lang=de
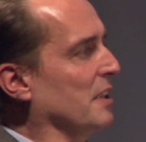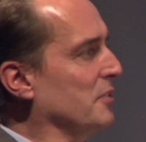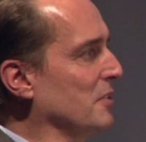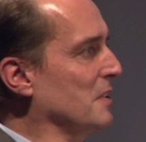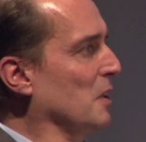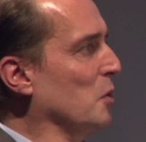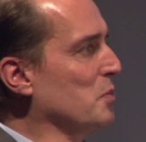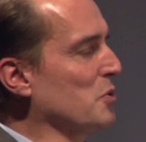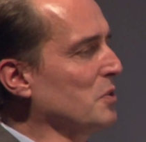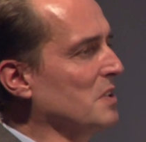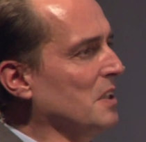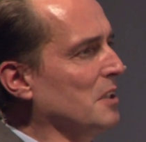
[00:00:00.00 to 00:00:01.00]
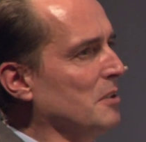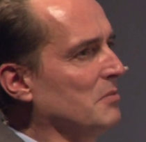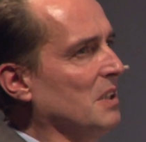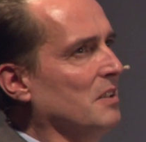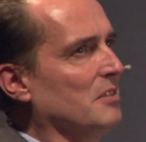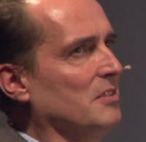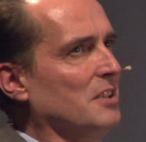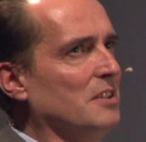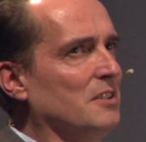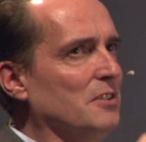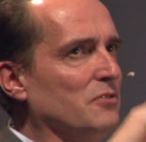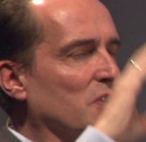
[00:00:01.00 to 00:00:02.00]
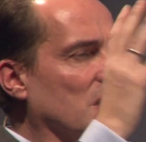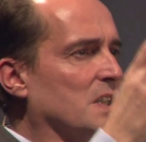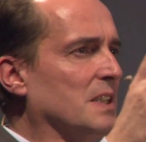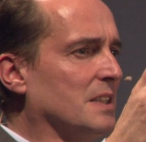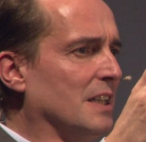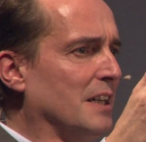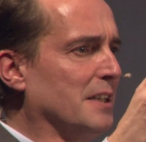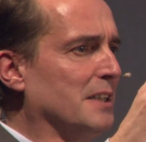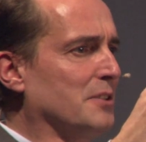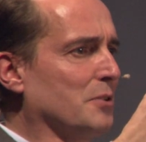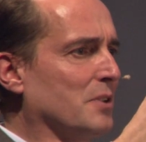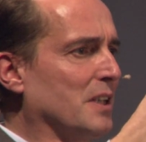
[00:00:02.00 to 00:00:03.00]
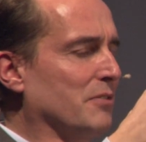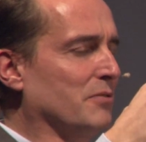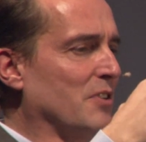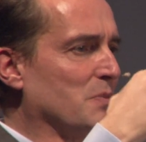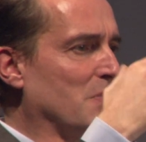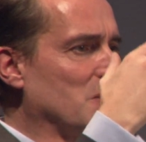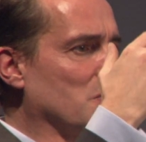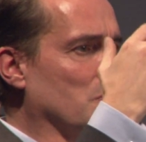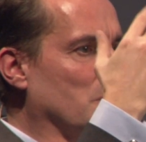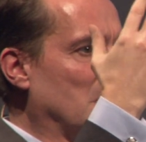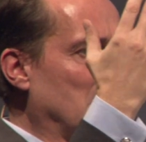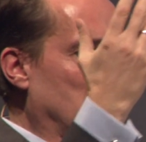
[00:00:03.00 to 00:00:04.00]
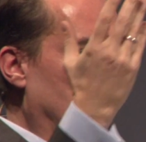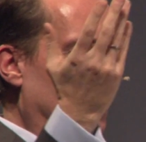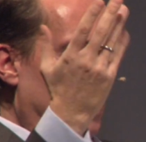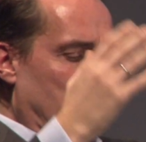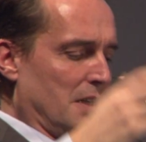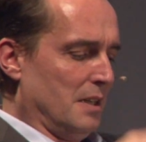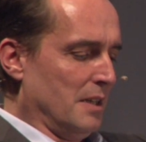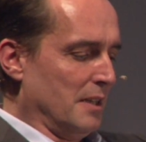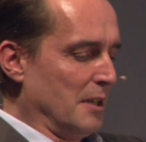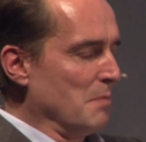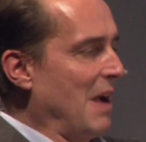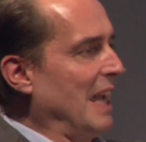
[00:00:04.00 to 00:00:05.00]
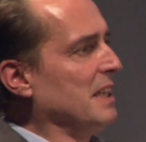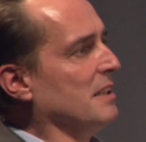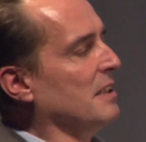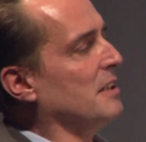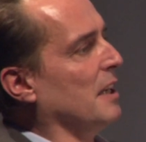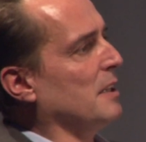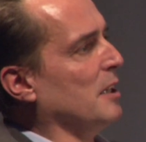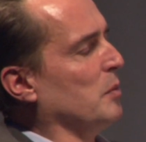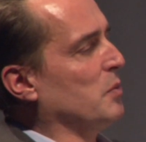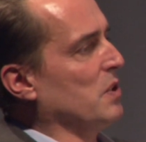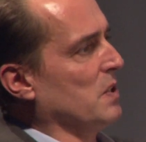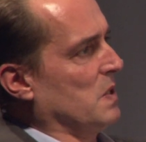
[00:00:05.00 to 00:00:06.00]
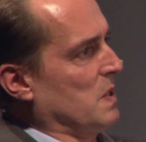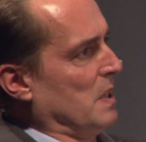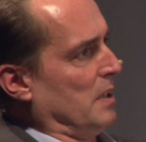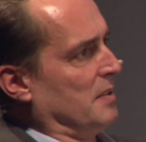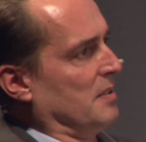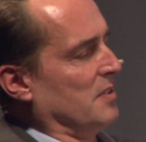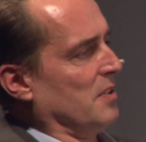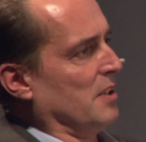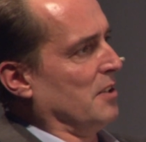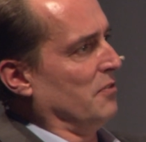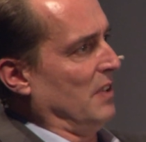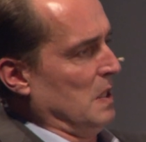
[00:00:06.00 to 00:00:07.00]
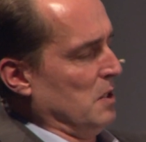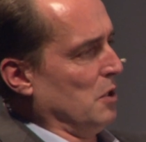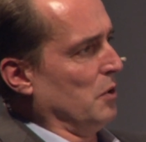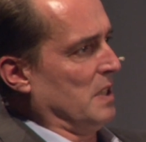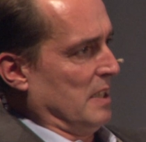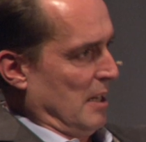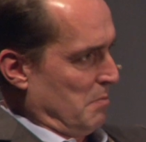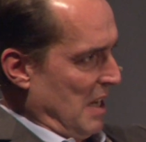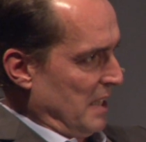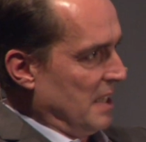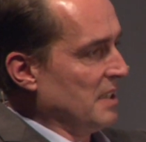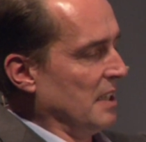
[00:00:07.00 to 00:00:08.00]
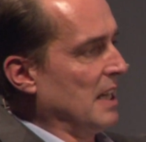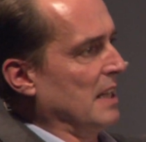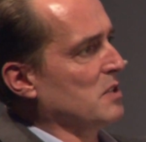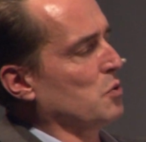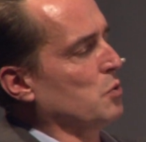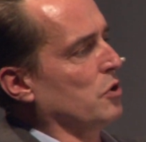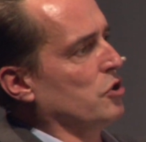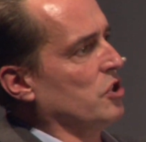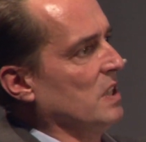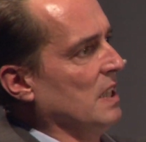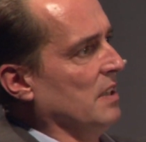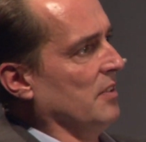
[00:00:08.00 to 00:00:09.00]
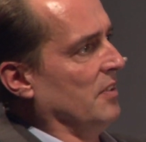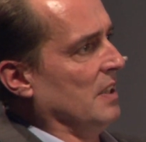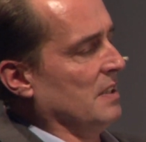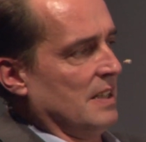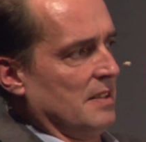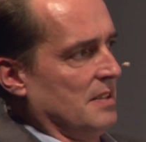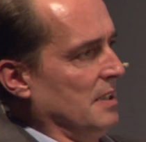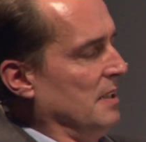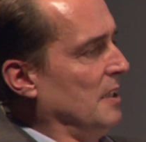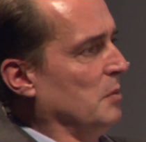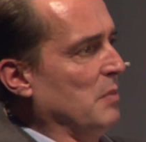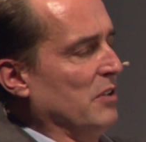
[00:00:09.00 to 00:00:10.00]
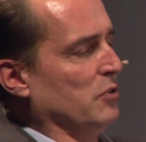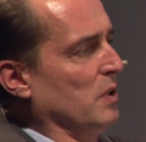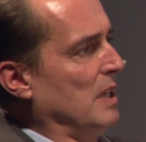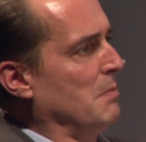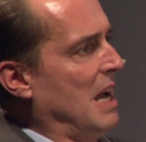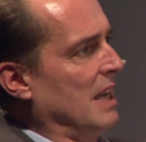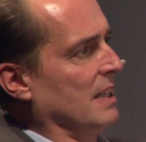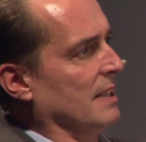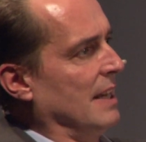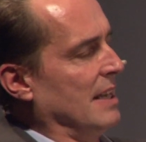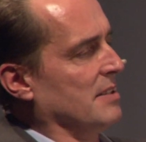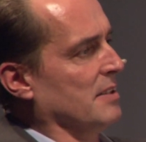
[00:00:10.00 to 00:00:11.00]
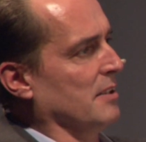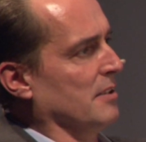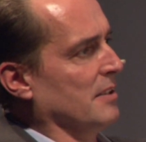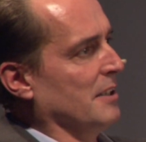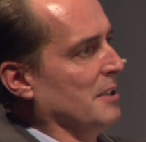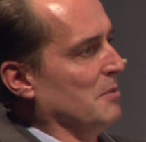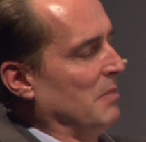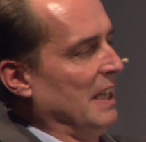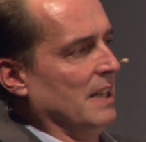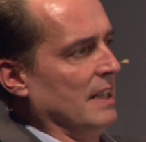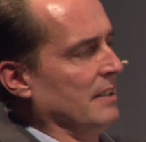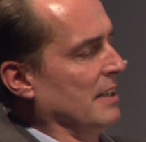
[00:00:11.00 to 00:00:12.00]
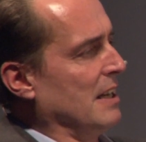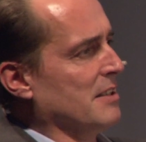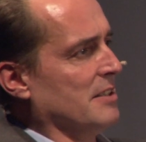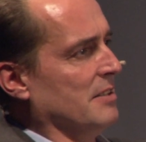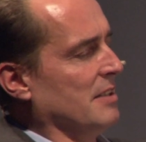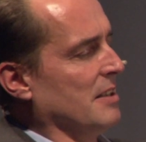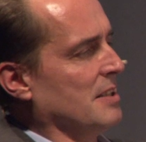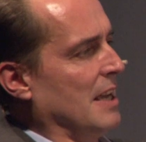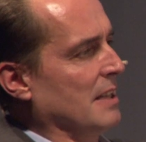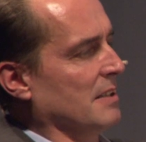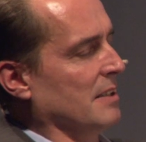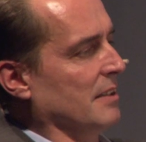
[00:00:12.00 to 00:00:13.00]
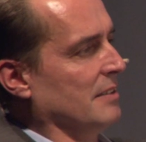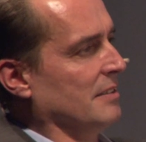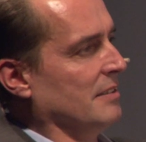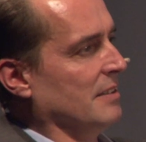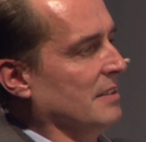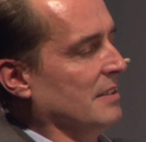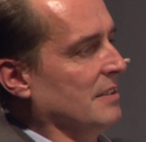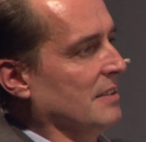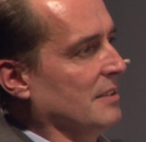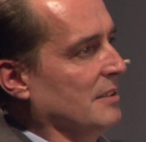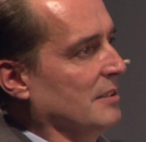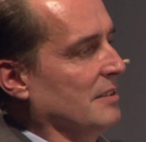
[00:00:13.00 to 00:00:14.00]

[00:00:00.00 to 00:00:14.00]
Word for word: Also ich glaube, so die, die, die, die Wirklichkeit oder was man so äh, gemeinhin erlebt, ist, dass äh, wenn die Leute dann mal in den Anzug gestiegen sind, dass die nicht mehr von der Macht lassen. Bei Lederachs ist das anders. Und ich glaube,